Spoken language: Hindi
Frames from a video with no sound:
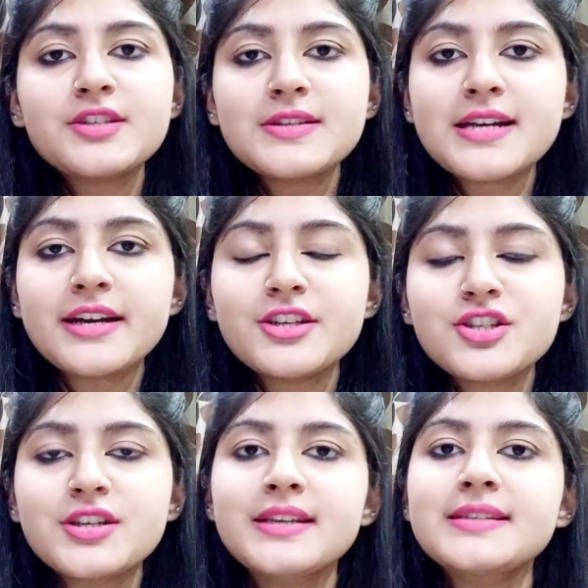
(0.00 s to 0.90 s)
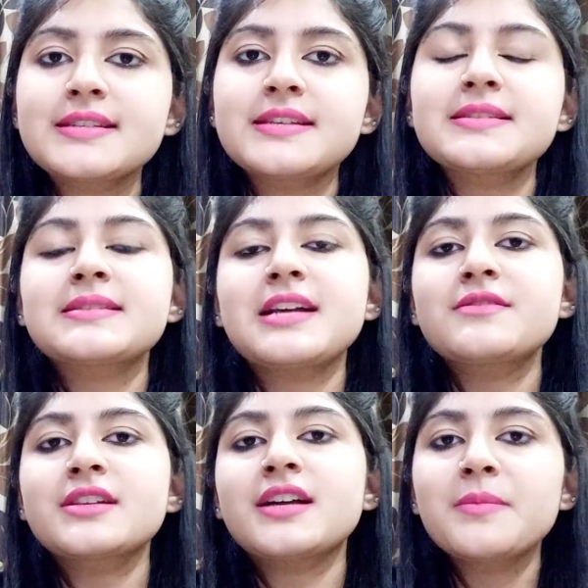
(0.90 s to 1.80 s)
अच्छे से आना चाहिए कि किस तरह से
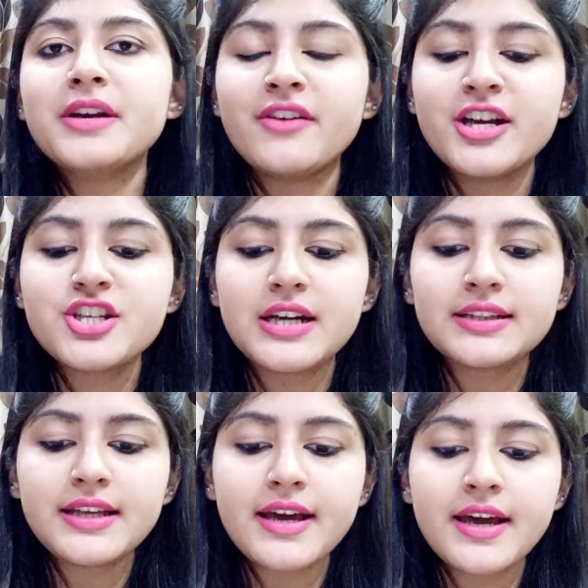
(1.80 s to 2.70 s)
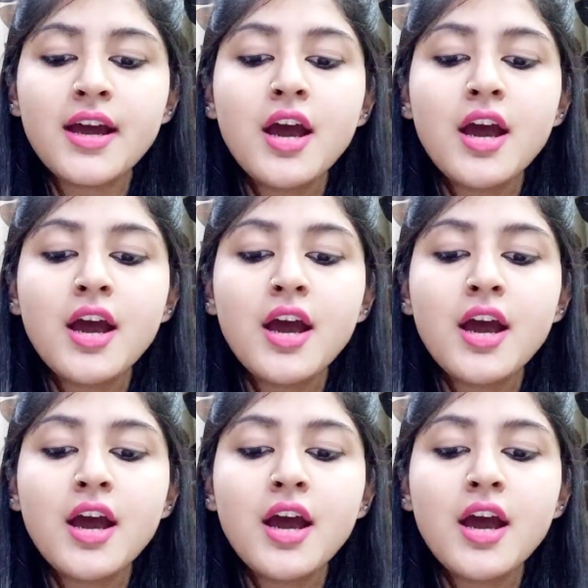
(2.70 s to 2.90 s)
स्टाफ से काम करवाया जाता है